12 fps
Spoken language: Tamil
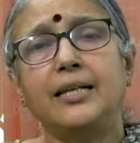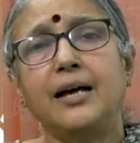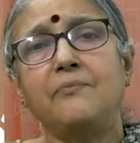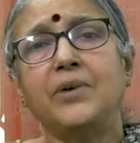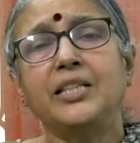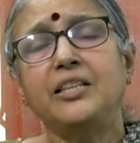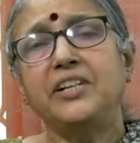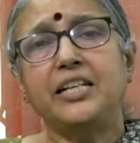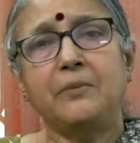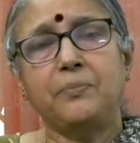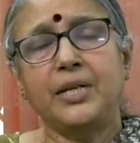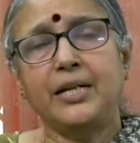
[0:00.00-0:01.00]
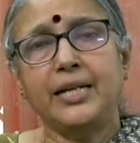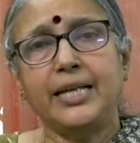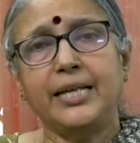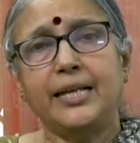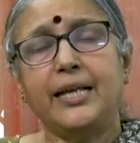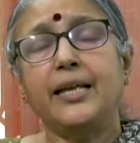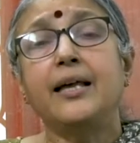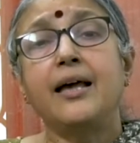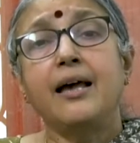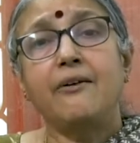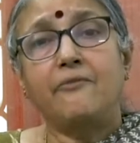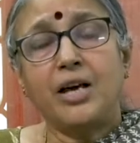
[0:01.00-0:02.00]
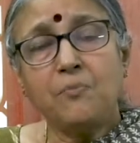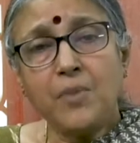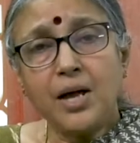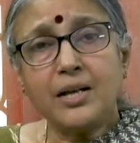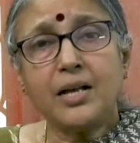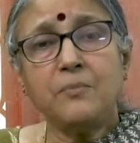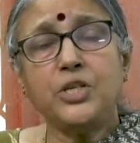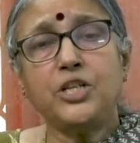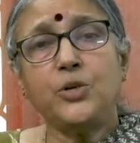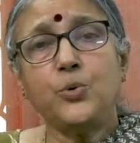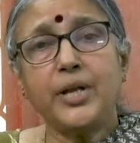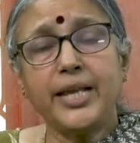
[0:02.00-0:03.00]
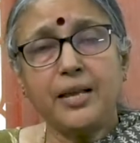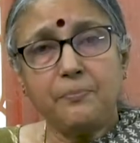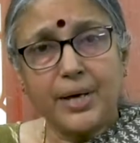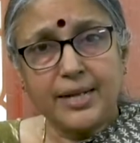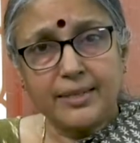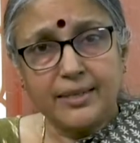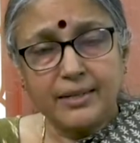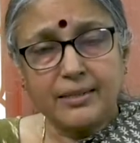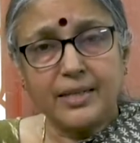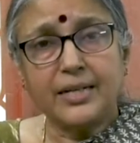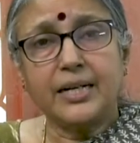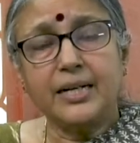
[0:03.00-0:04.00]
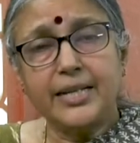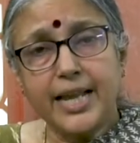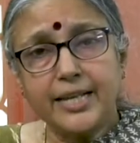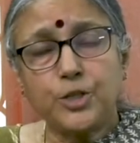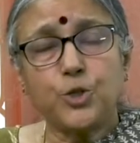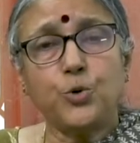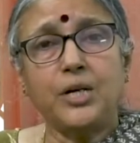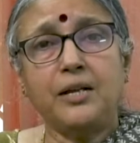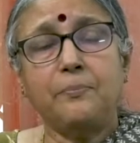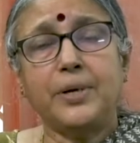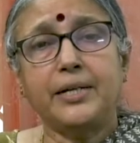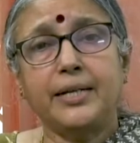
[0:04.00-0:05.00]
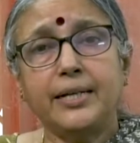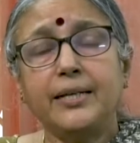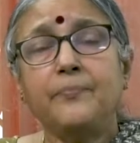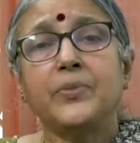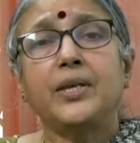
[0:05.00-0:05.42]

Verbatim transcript: எல்லாம் வந்துவிட்ட பின்னணியில வர்மா கமிஷனுடைய பல திருத்தங்கள் ஏற்றுக்கொள்ளப்பட்டு